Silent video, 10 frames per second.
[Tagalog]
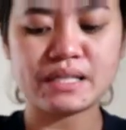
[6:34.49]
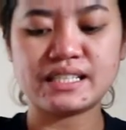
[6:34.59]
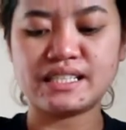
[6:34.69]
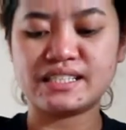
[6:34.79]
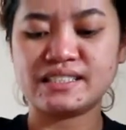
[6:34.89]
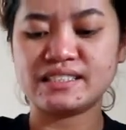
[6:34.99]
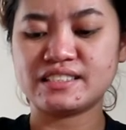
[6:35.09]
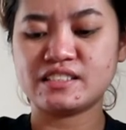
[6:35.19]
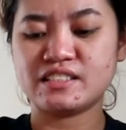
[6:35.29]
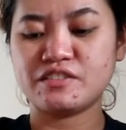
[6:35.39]
ba ng
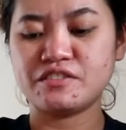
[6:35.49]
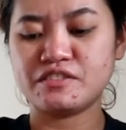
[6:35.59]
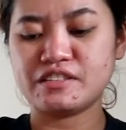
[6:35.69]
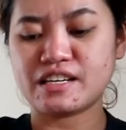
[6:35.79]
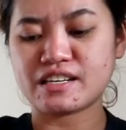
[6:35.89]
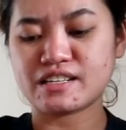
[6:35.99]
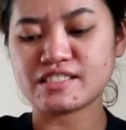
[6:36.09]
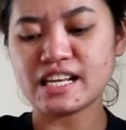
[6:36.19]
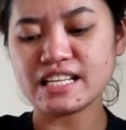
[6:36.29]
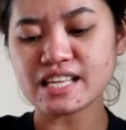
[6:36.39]
ng
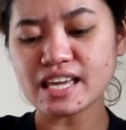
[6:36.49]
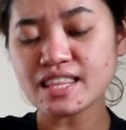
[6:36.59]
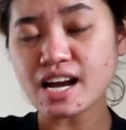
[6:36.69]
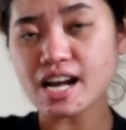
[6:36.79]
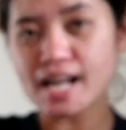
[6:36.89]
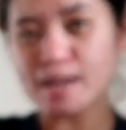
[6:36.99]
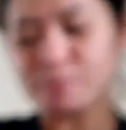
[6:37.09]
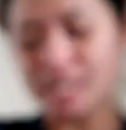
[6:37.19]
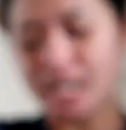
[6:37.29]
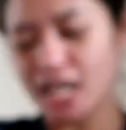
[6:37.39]
sunny side up,
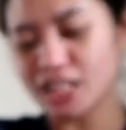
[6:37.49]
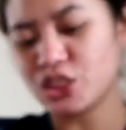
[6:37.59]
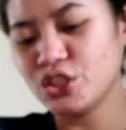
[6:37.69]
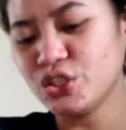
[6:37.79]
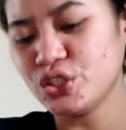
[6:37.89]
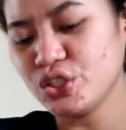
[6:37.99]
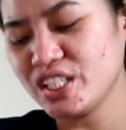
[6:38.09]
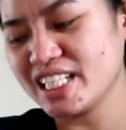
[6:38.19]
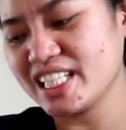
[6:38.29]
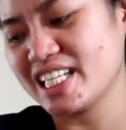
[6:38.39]
ng hot
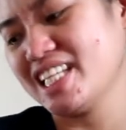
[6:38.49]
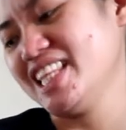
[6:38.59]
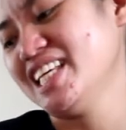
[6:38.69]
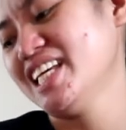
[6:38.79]
dog, ganyan.